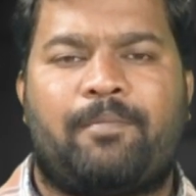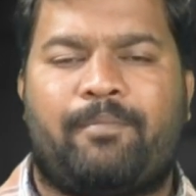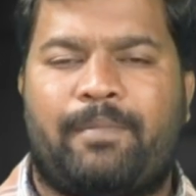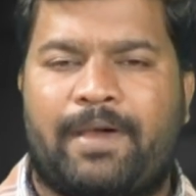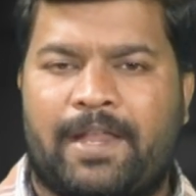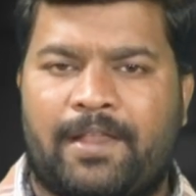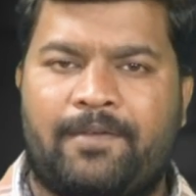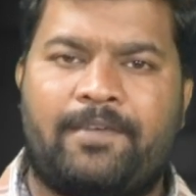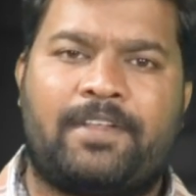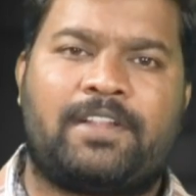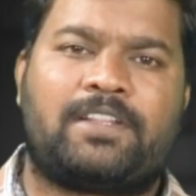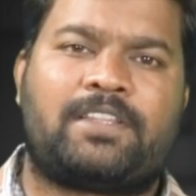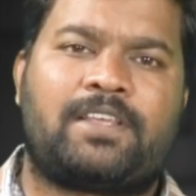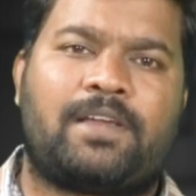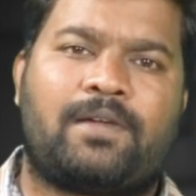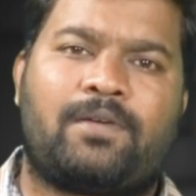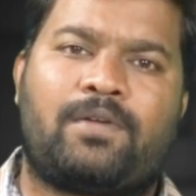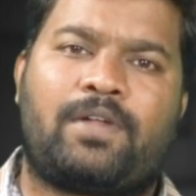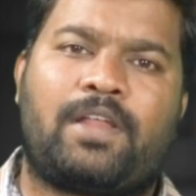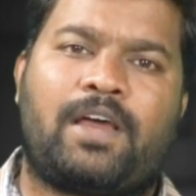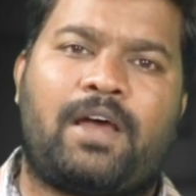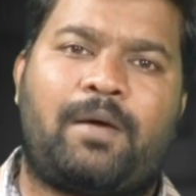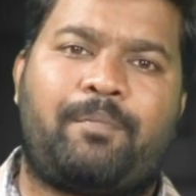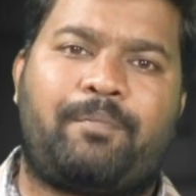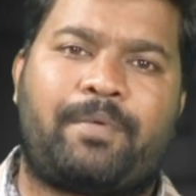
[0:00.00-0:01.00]
మనమంతా
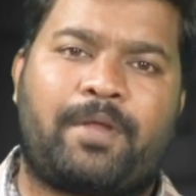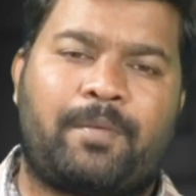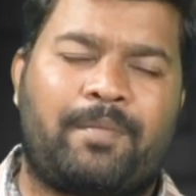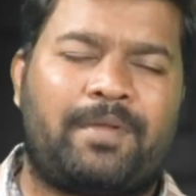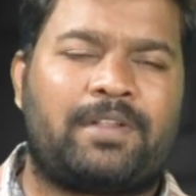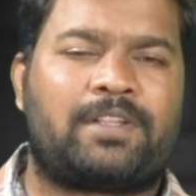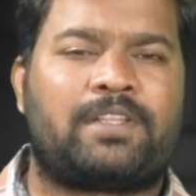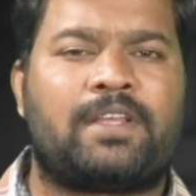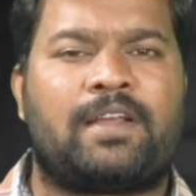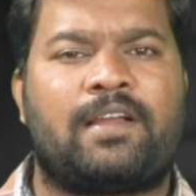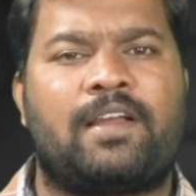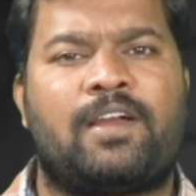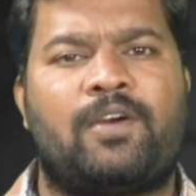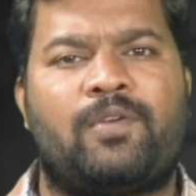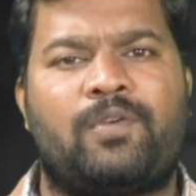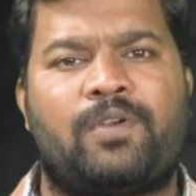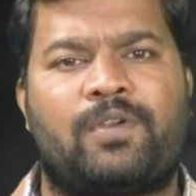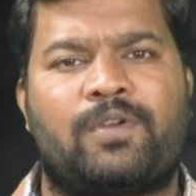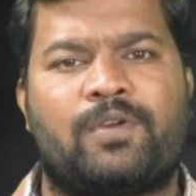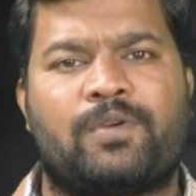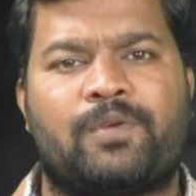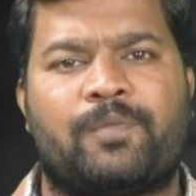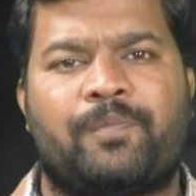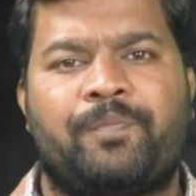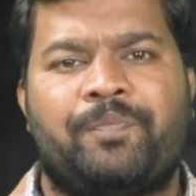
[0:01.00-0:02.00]
కూడా అప్రమత్తంగా
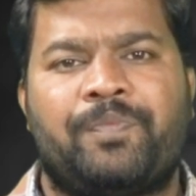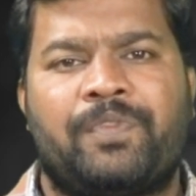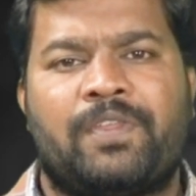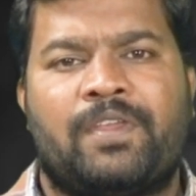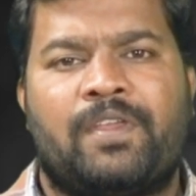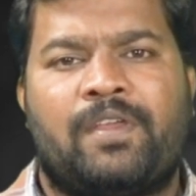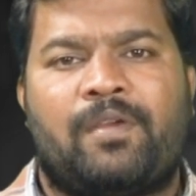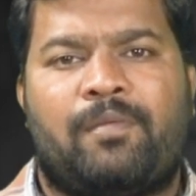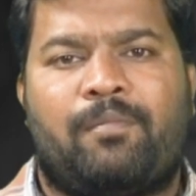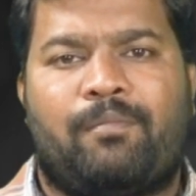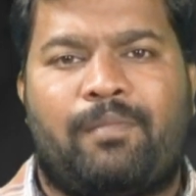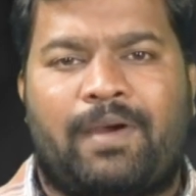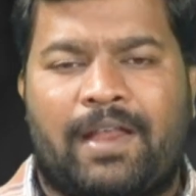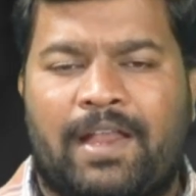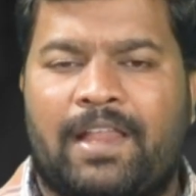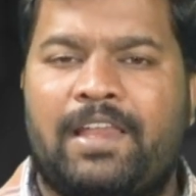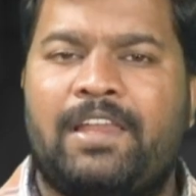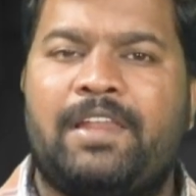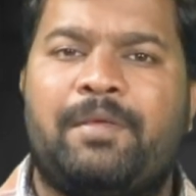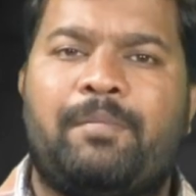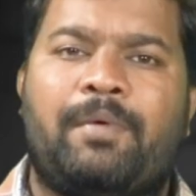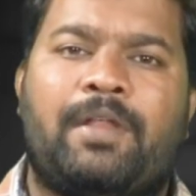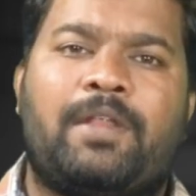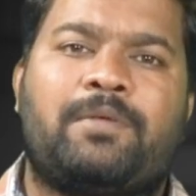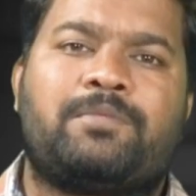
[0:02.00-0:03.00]
ఉంటూ
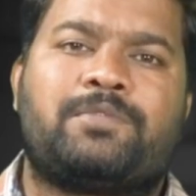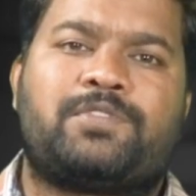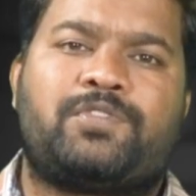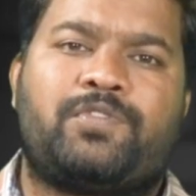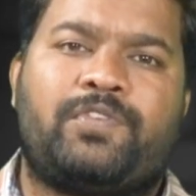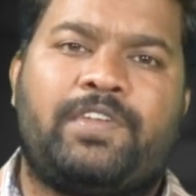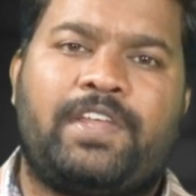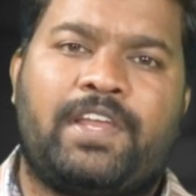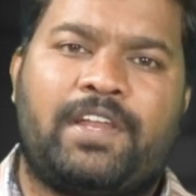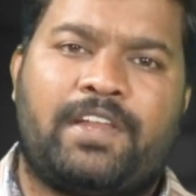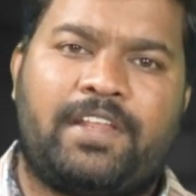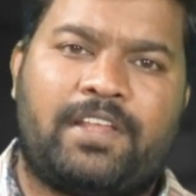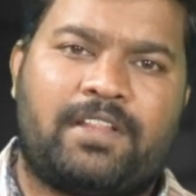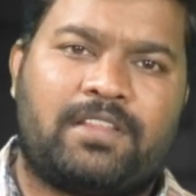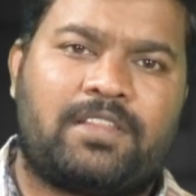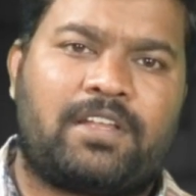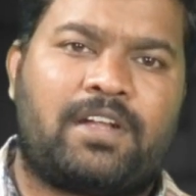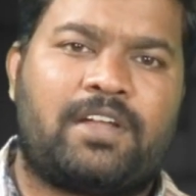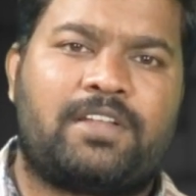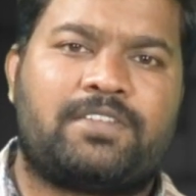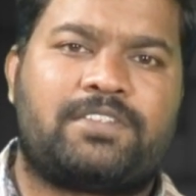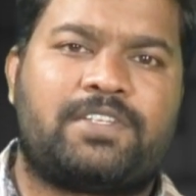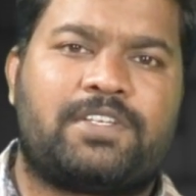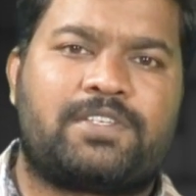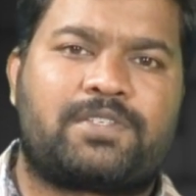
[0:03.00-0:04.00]
మనల్ని మనం స్వీయ
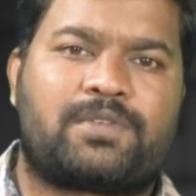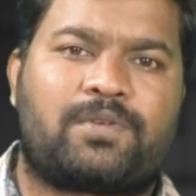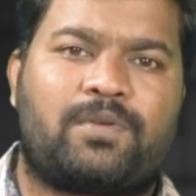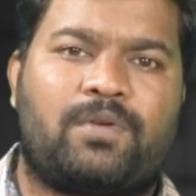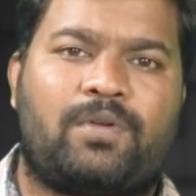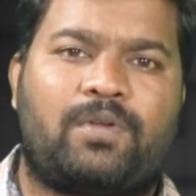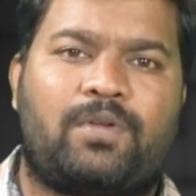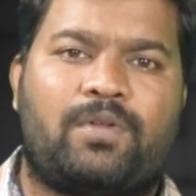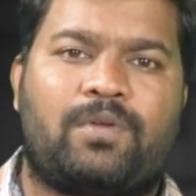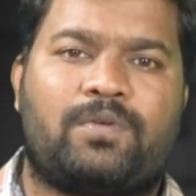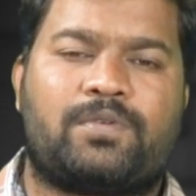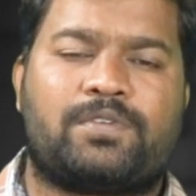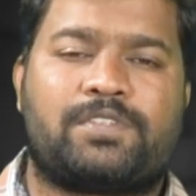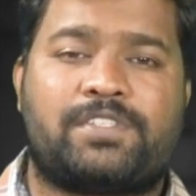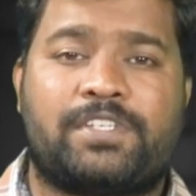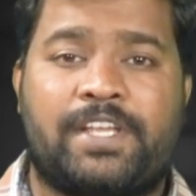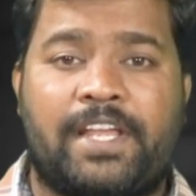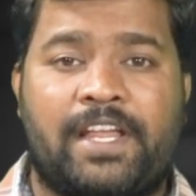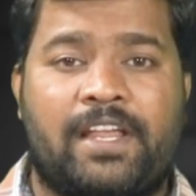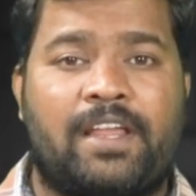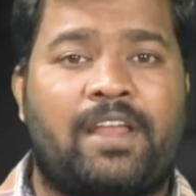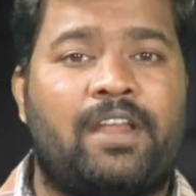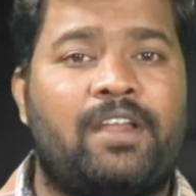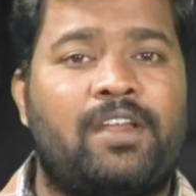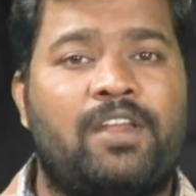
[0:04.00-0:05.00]
నియంత్రణ చేసుకుంటూ
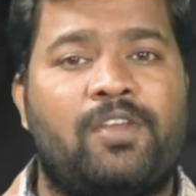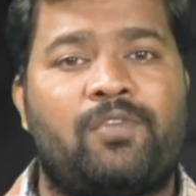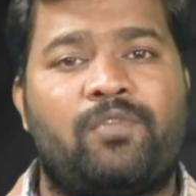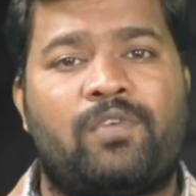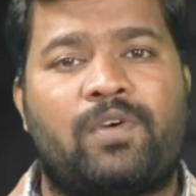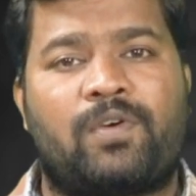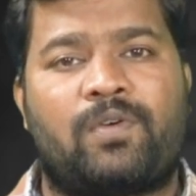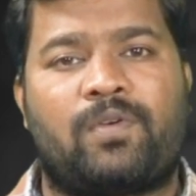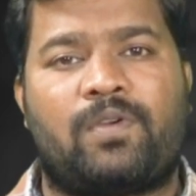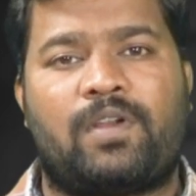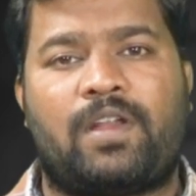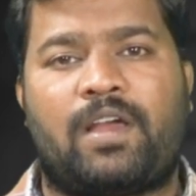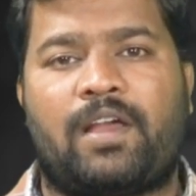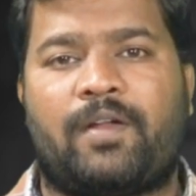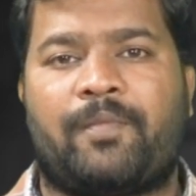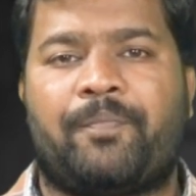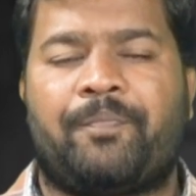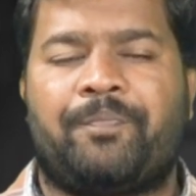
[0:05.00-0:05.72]
షేక్ హ్యాండ్లు ఇవ్వకుండా